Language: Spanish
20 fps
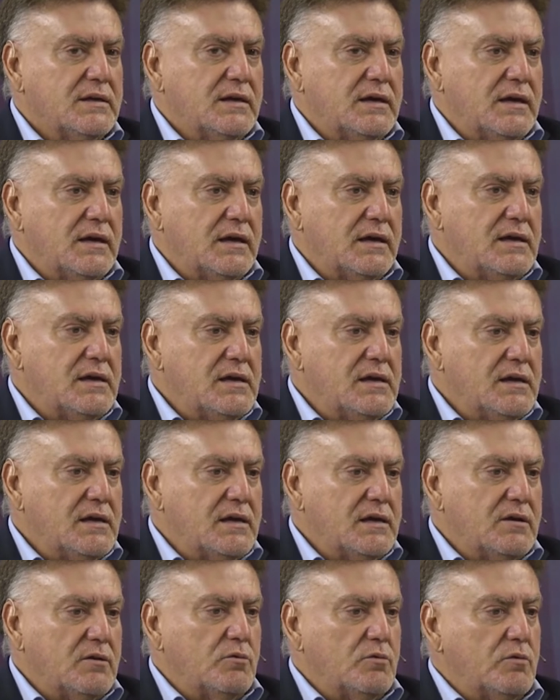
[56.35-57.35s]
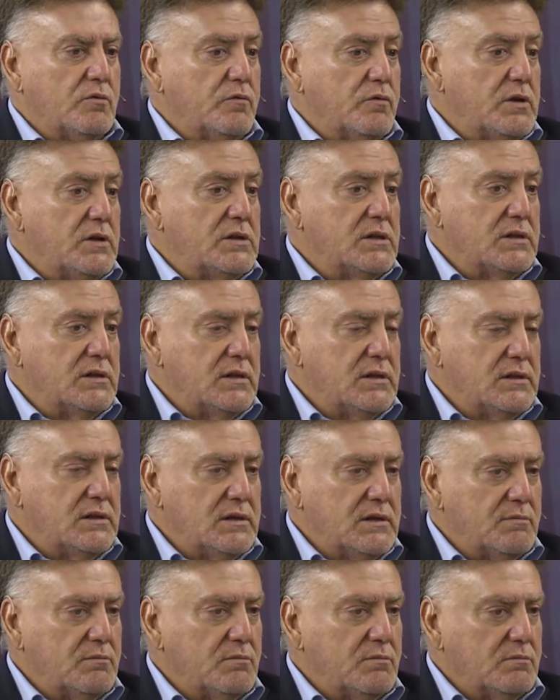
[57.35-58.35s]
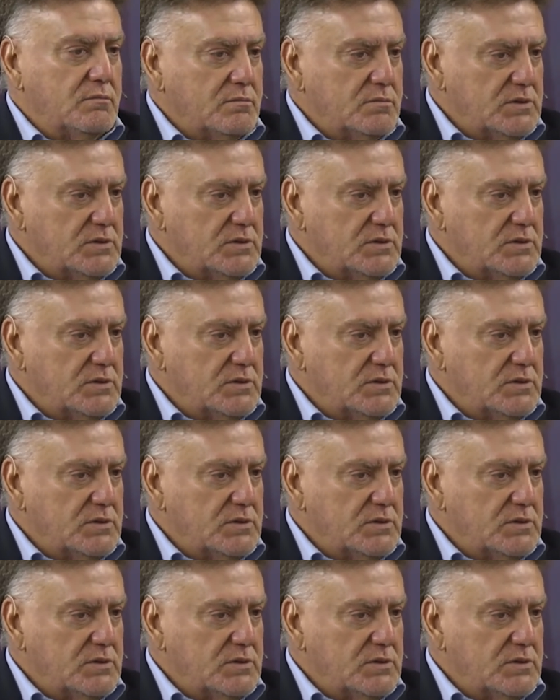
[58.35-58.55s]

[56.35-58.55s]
Es aquí que cuando fui intendente mm,